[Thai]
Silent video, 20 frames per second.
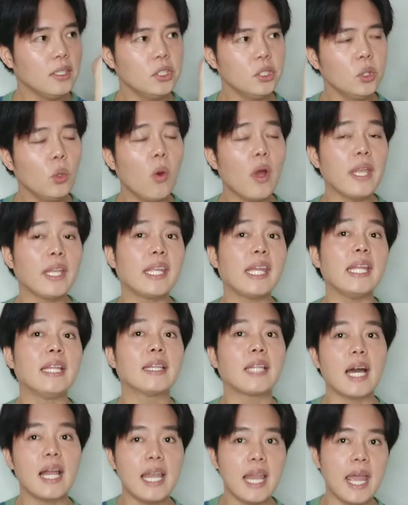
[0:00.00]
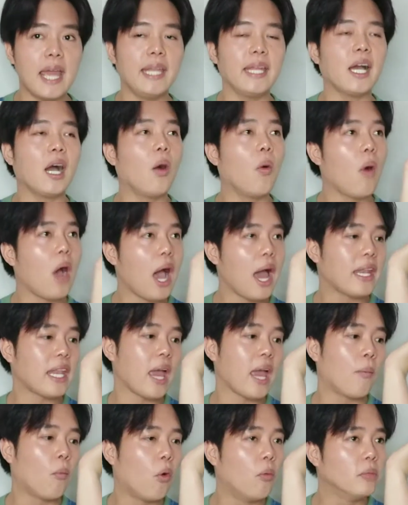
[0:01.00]
ส่วนกลิ่นทะเลที่เขาว่าเนี่
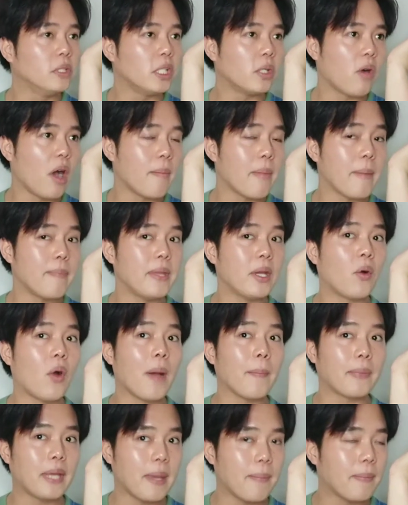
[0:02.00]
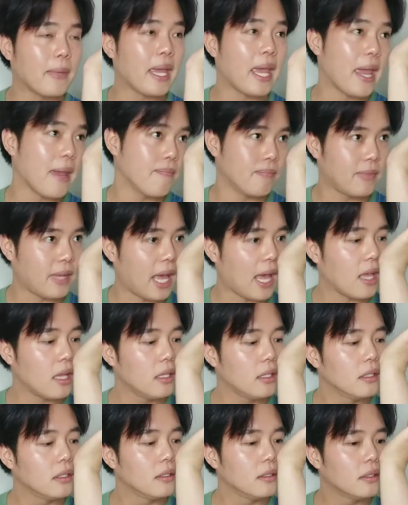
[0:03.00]
ย ผมรู้สึกว่ามันมีความเค็มๆนะ
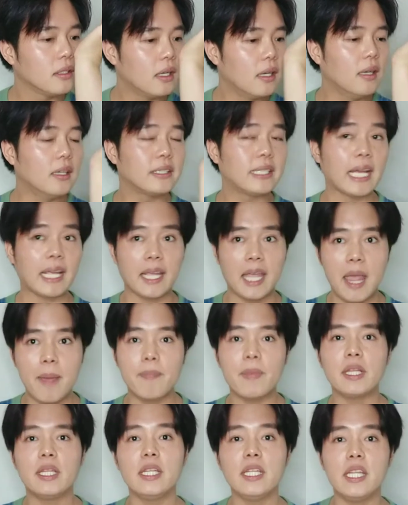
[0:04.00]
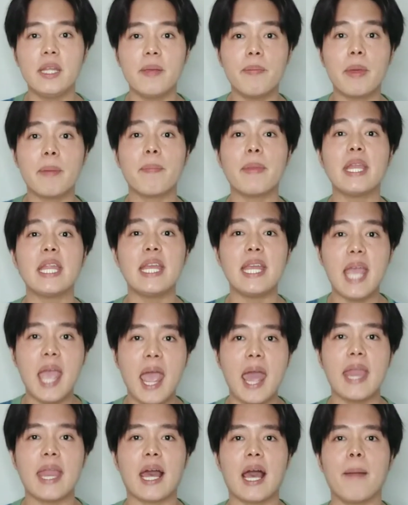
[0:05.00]
เออ แต่เค็มในที่นี้มันไม่ได้แย่
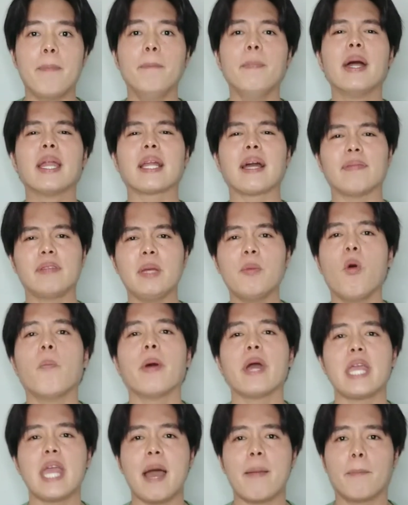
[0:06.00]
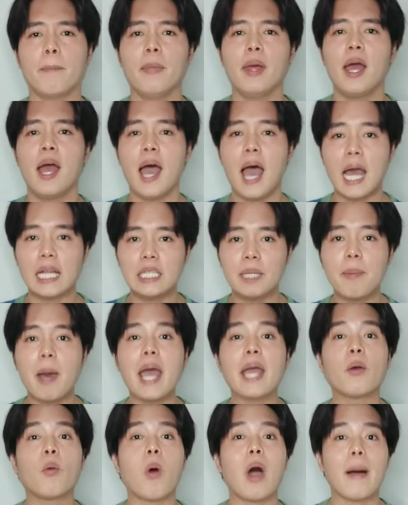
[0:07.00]
นะครับเหมือนกับที่ผมพยายามอธิบาย
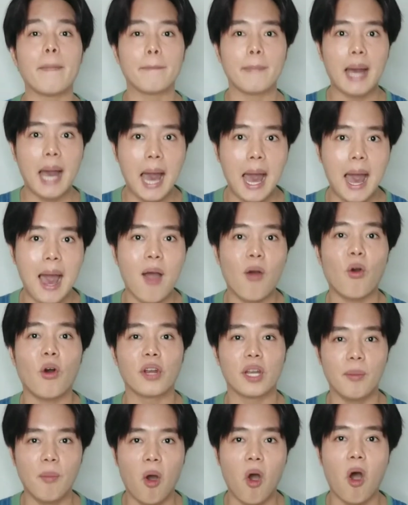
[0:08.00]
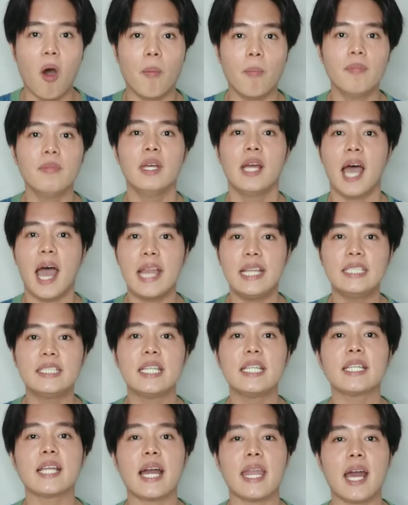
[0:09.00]
ความคาวของน้ำหอม อันนี้เช่
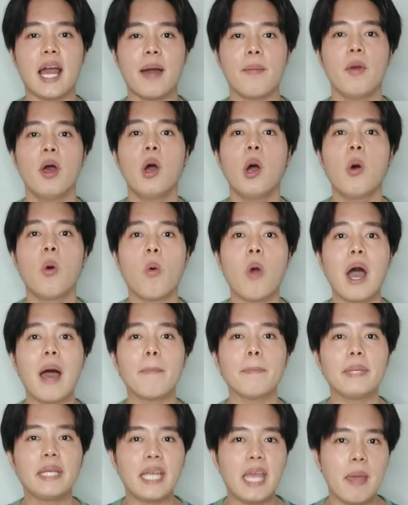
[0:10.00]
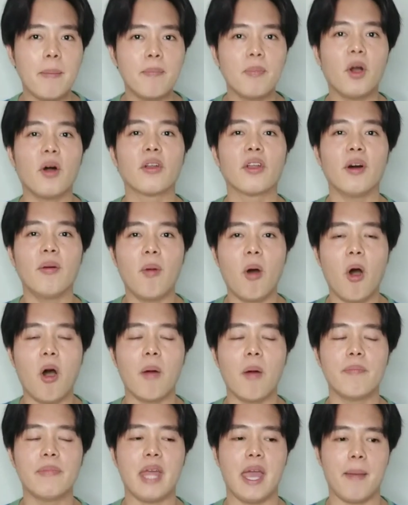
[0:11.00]
นกันนะครับความเค็มของน้ำหอ
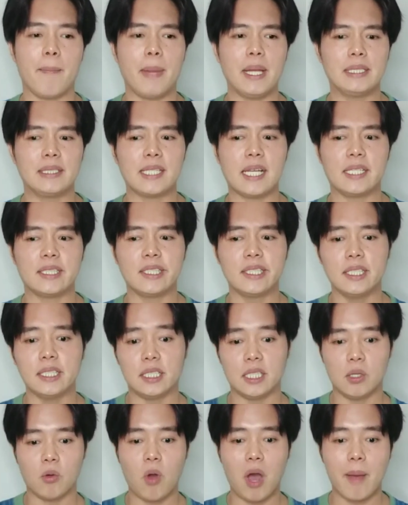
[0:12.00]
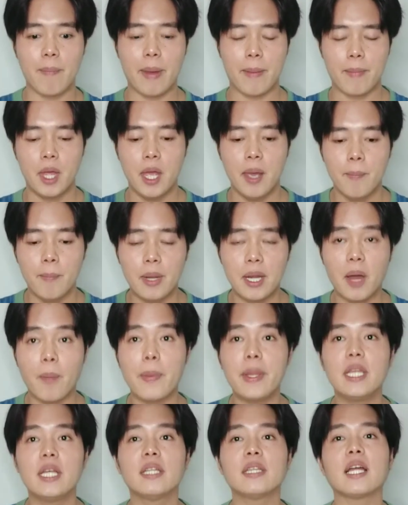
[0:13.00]
มเนี่ย มันจะสื่อถึงความแบบเหมือนเราไป
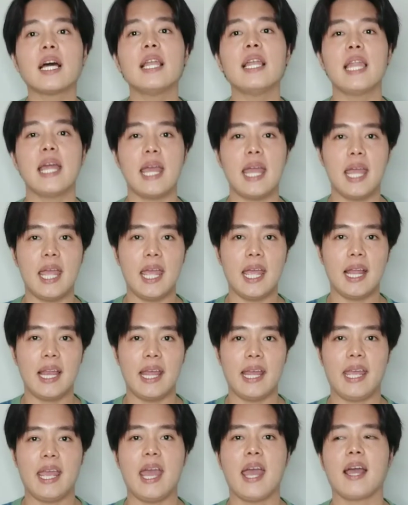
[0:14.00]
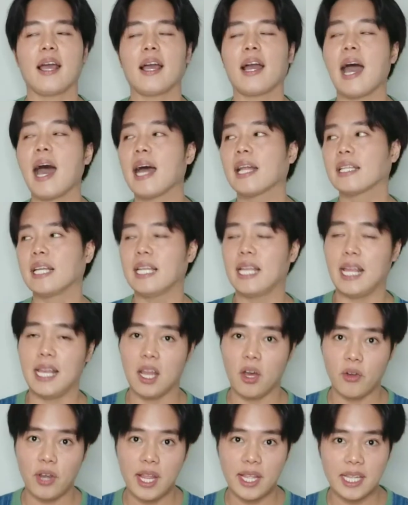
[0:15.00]
เดินทะเลอะไรเงี้ย ข้างทะเลแล้
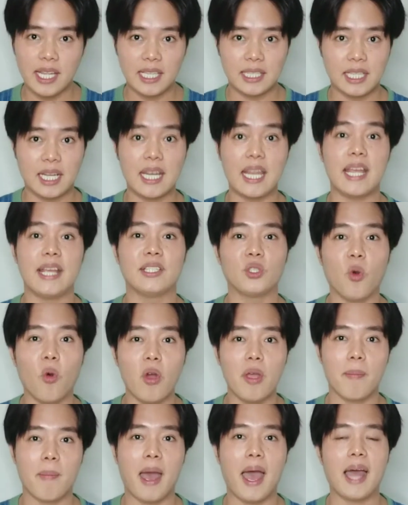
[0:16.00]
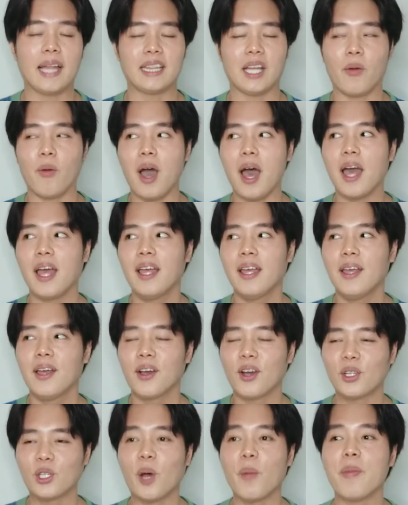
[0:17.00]
วได้กลิ่นทะเลโชยมา แต่ว่า
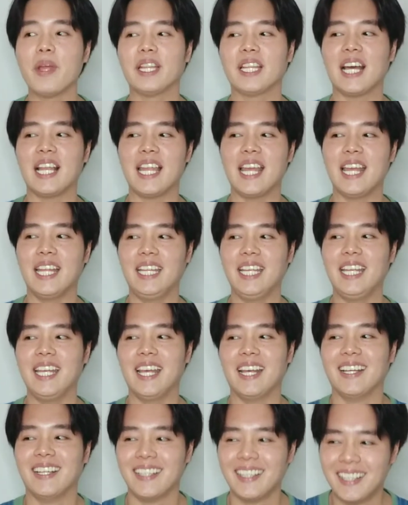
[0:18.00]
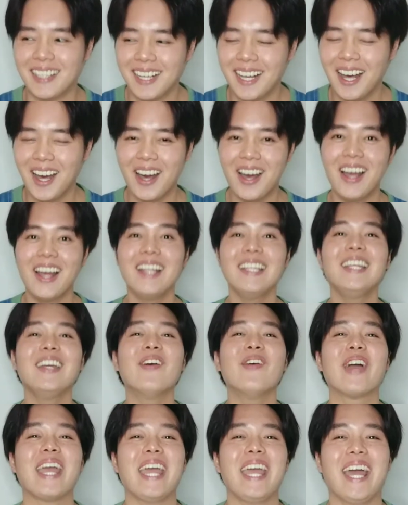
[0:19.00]
ก็ต้องเป็นทะเลที่ ที่โอ
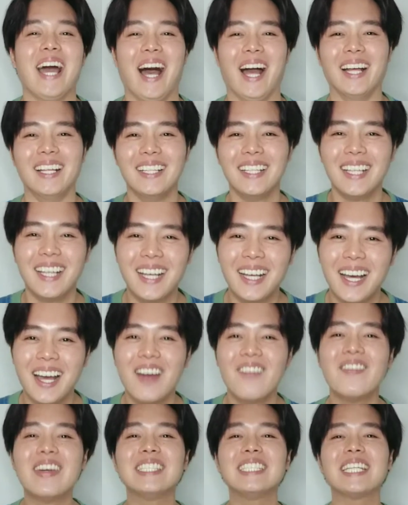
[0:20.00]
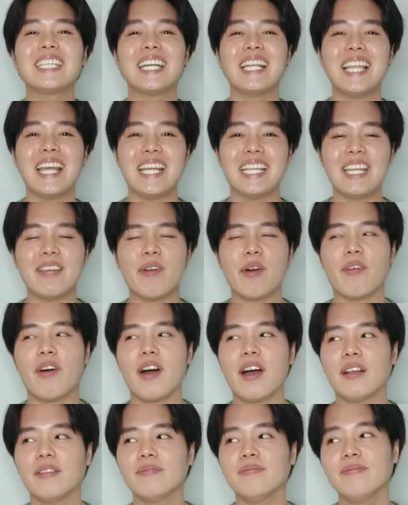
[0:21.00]
เคอะไม่ใช่ทะเลที่แบบว่า
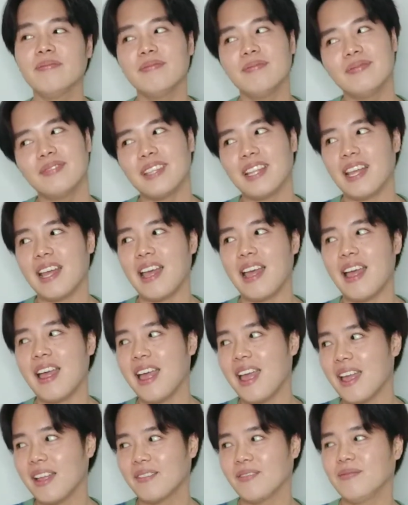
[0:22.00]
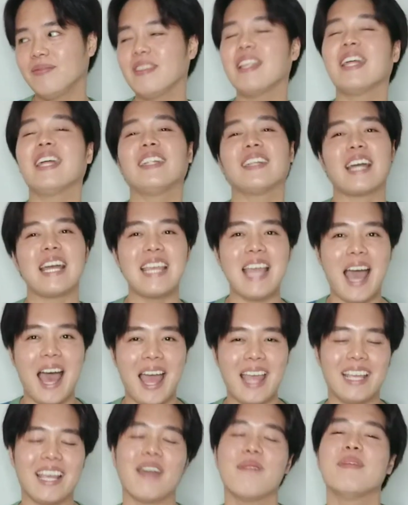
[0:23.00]
อืมอ่ะขยะ
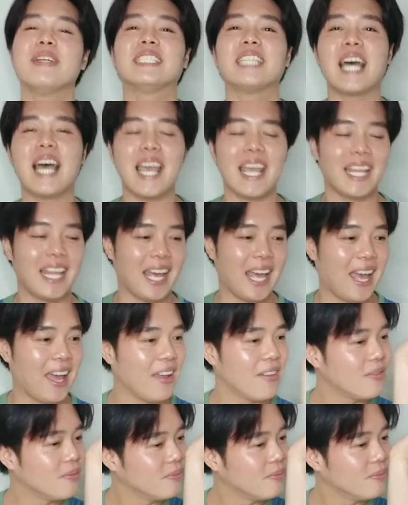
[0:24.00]
อย่างเงี้ยไม่ใช่นะฮะ